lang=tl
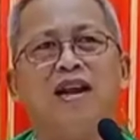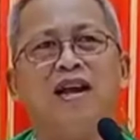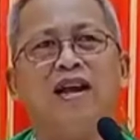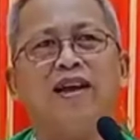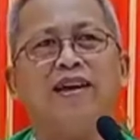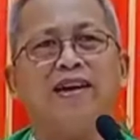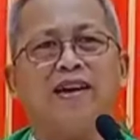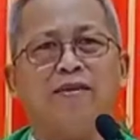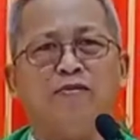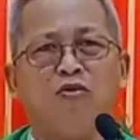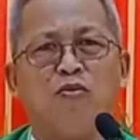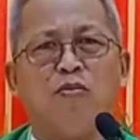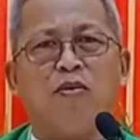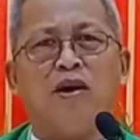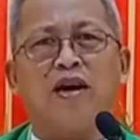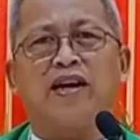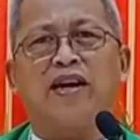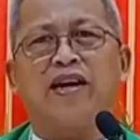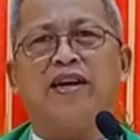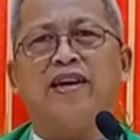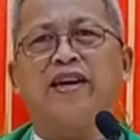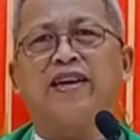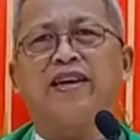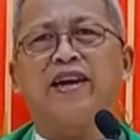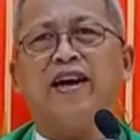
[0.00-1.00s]
balay, kamo mga
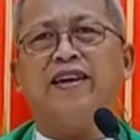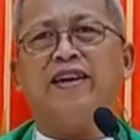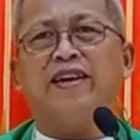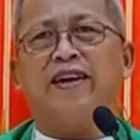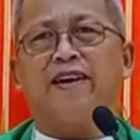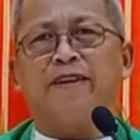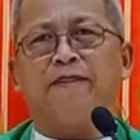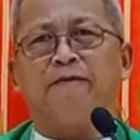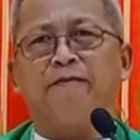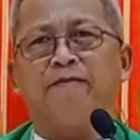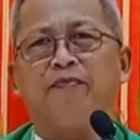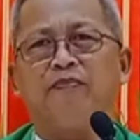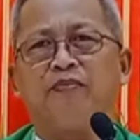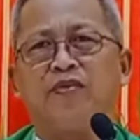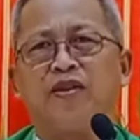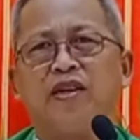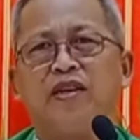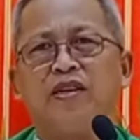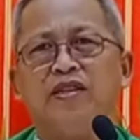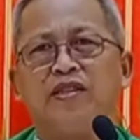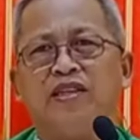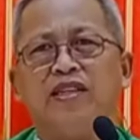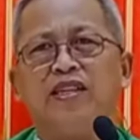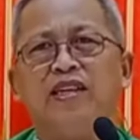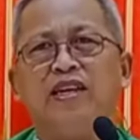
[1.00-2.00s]
ginikanan.
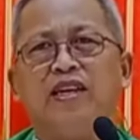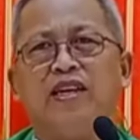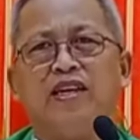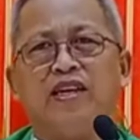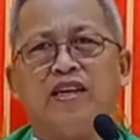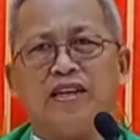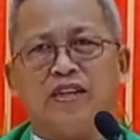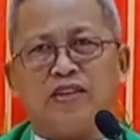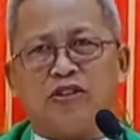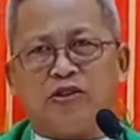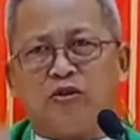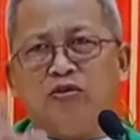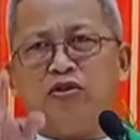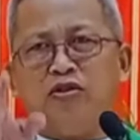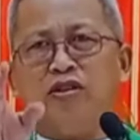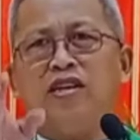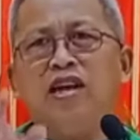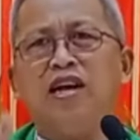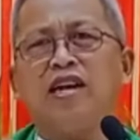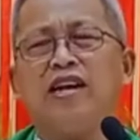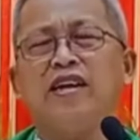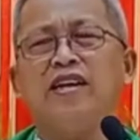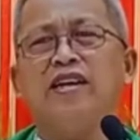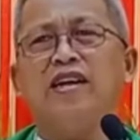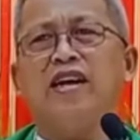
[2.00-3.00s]
Sige,
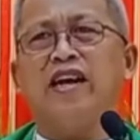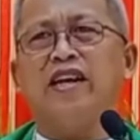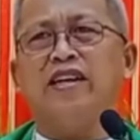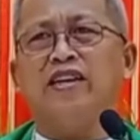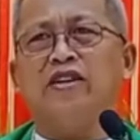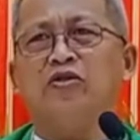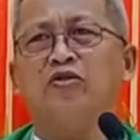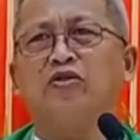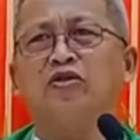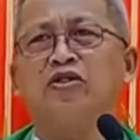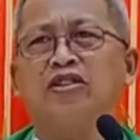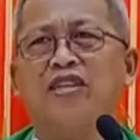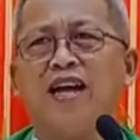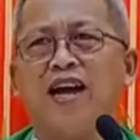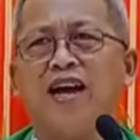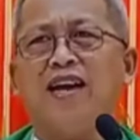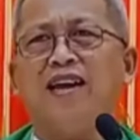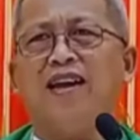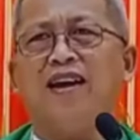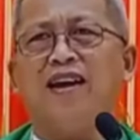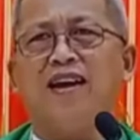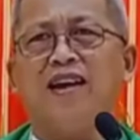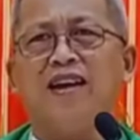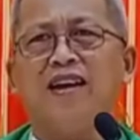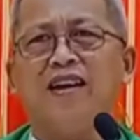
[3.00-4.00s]
sunda gid ang inyong
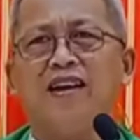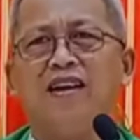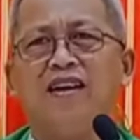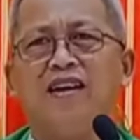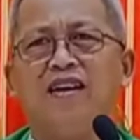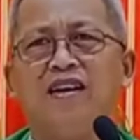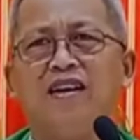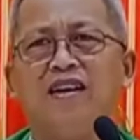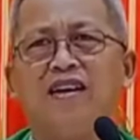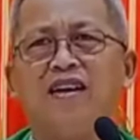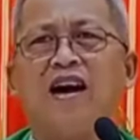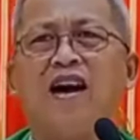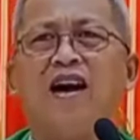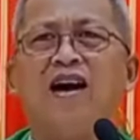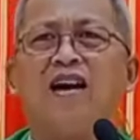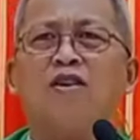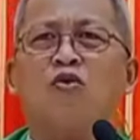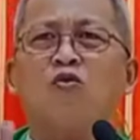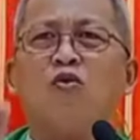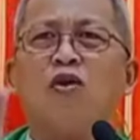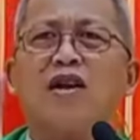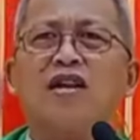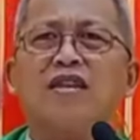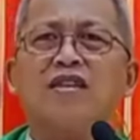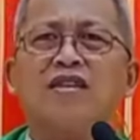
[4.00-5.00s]
style nga
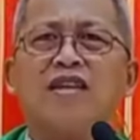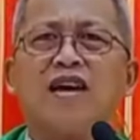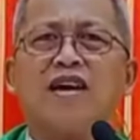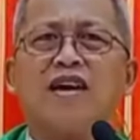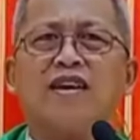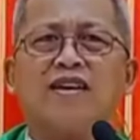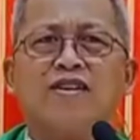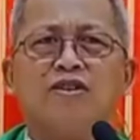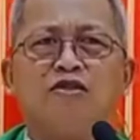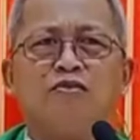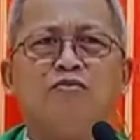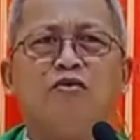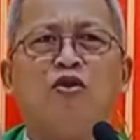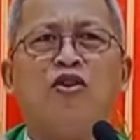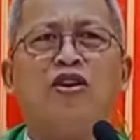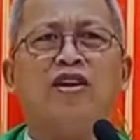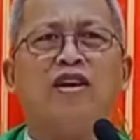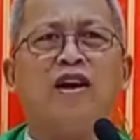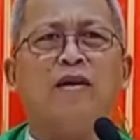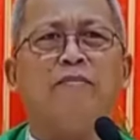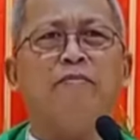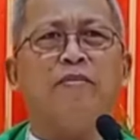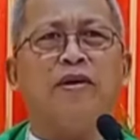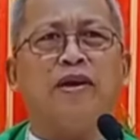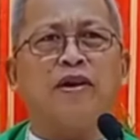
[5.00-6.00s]
ang kwarta gyud mo ay
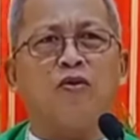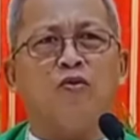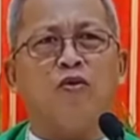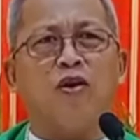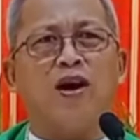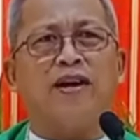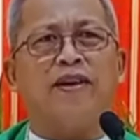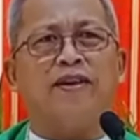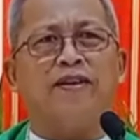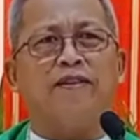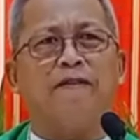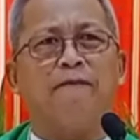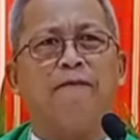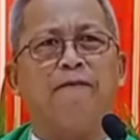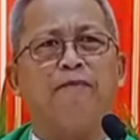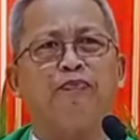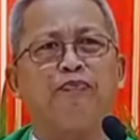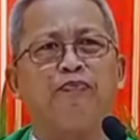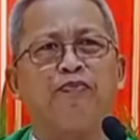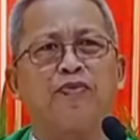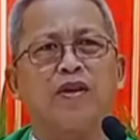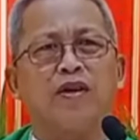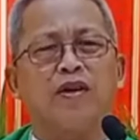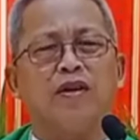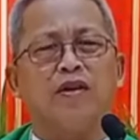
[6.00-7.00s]
number one.
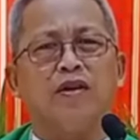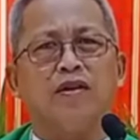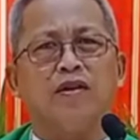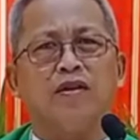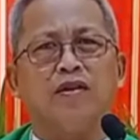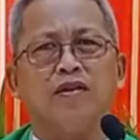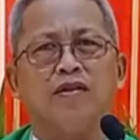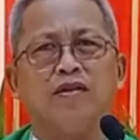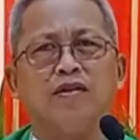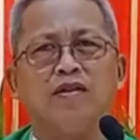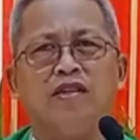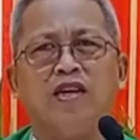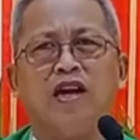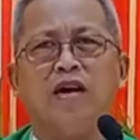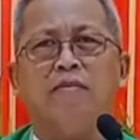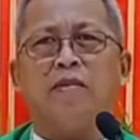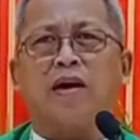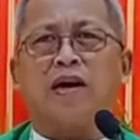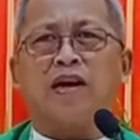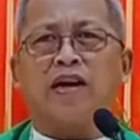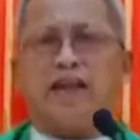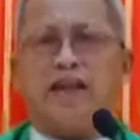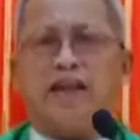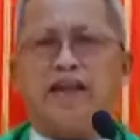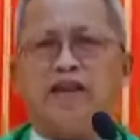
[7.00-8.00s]
Nya
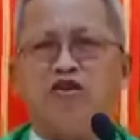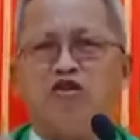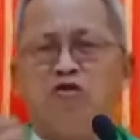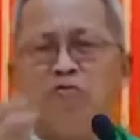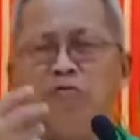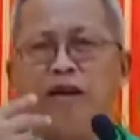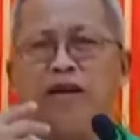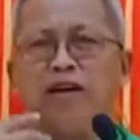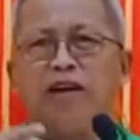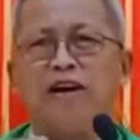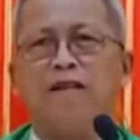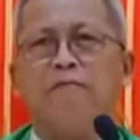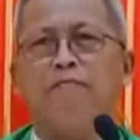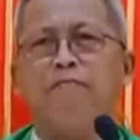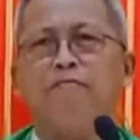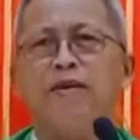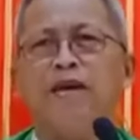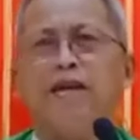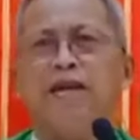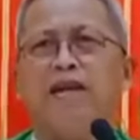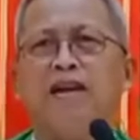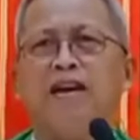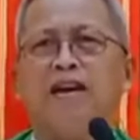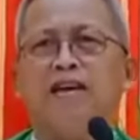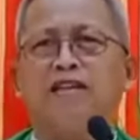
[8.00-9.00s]
mag-inom anang
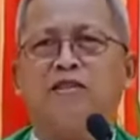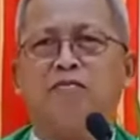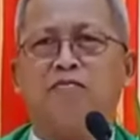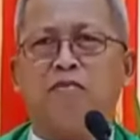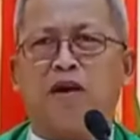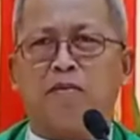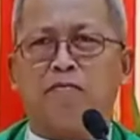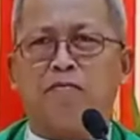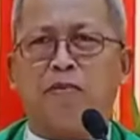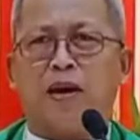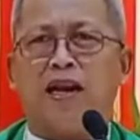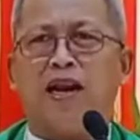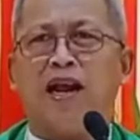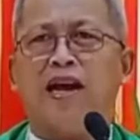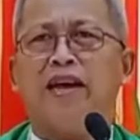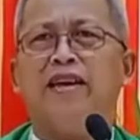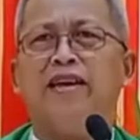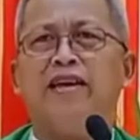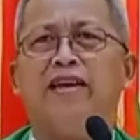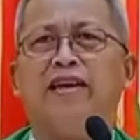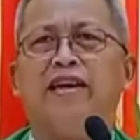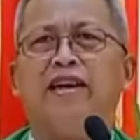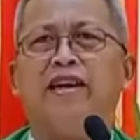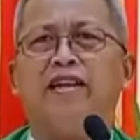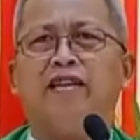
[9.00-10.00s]
pills,
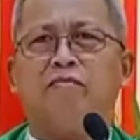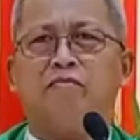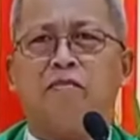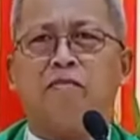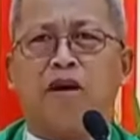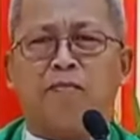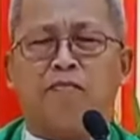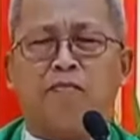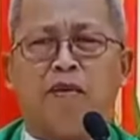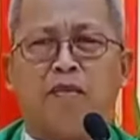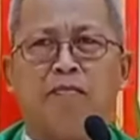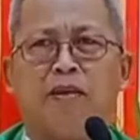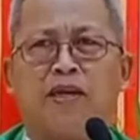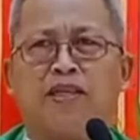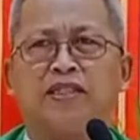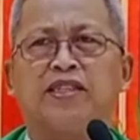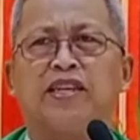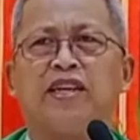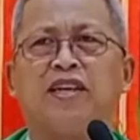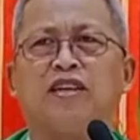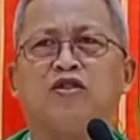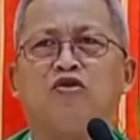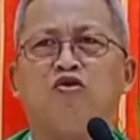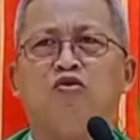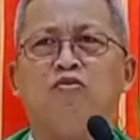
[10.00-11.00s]
magpalaygit,
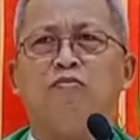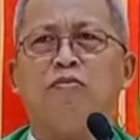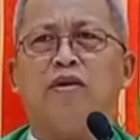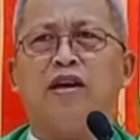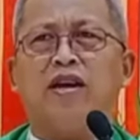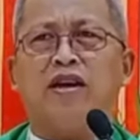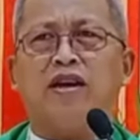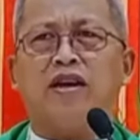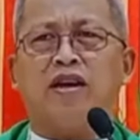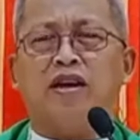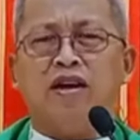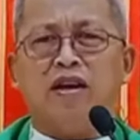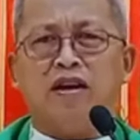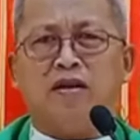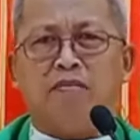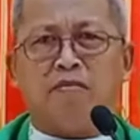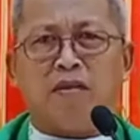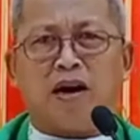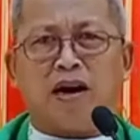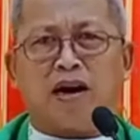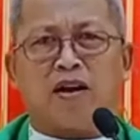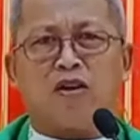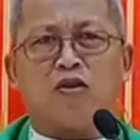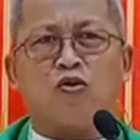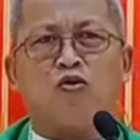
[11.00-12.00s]
magpabasiktomi,
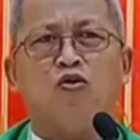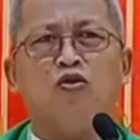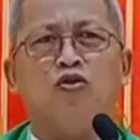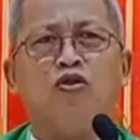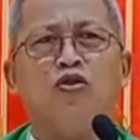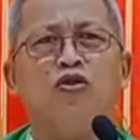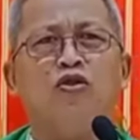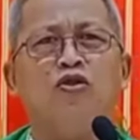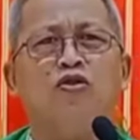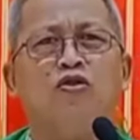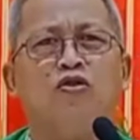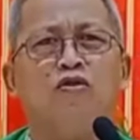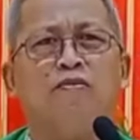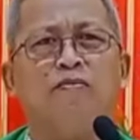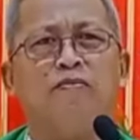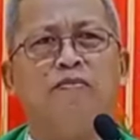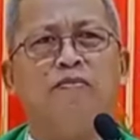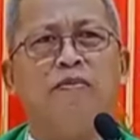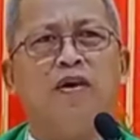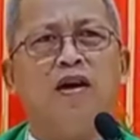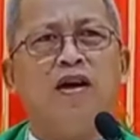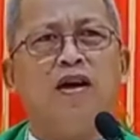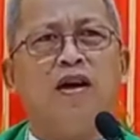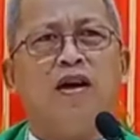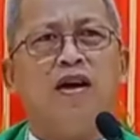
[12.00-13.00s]

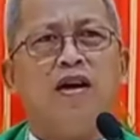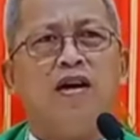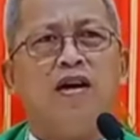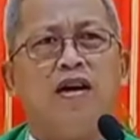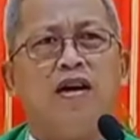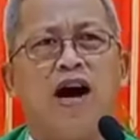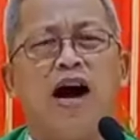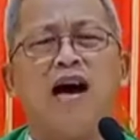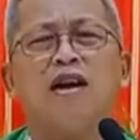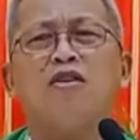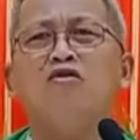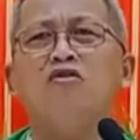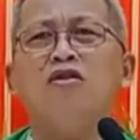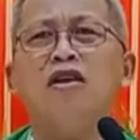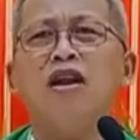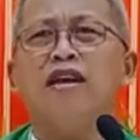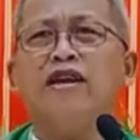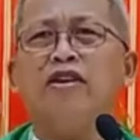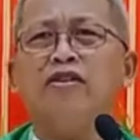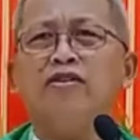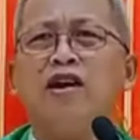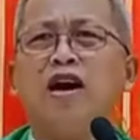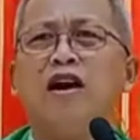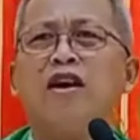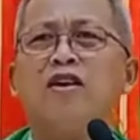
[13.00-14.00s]
magkondom. Haron lang
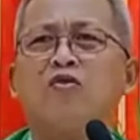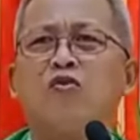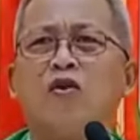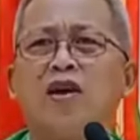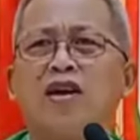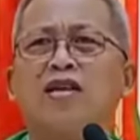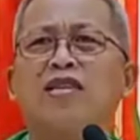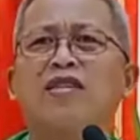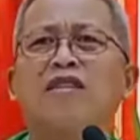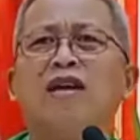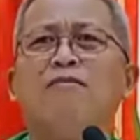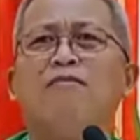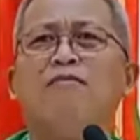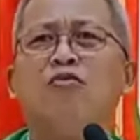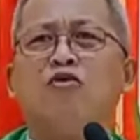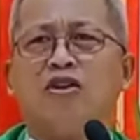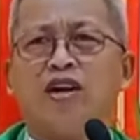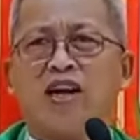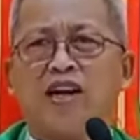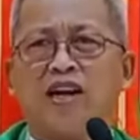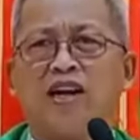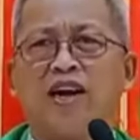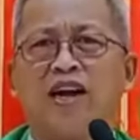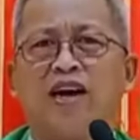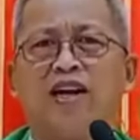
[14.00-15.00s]
gyud ang kwarta mo
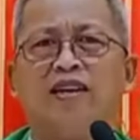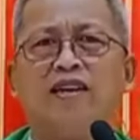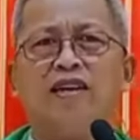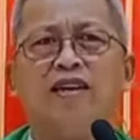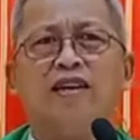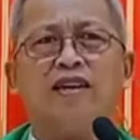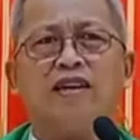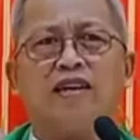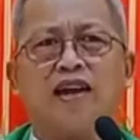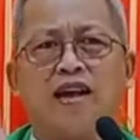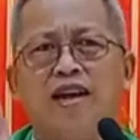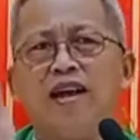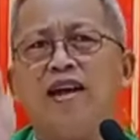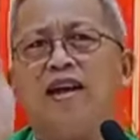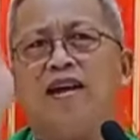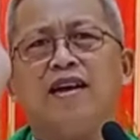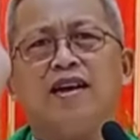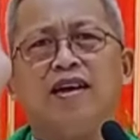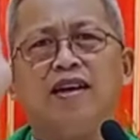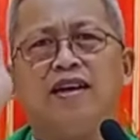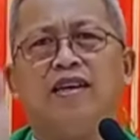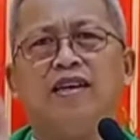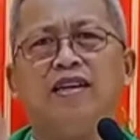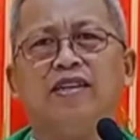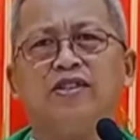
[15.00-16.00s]
daghan. Kana
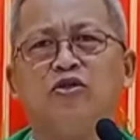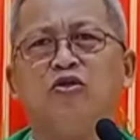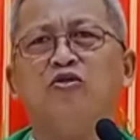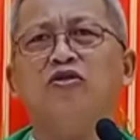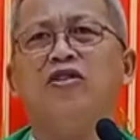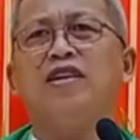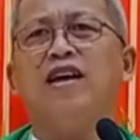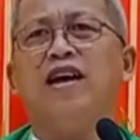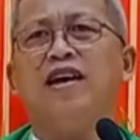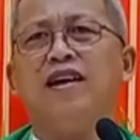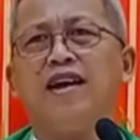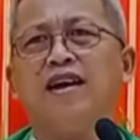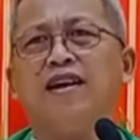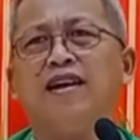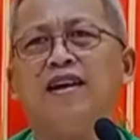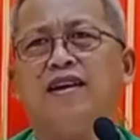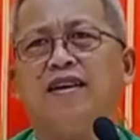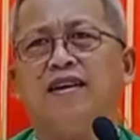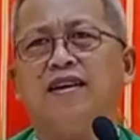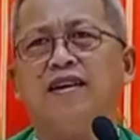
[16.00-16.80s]
sunda na.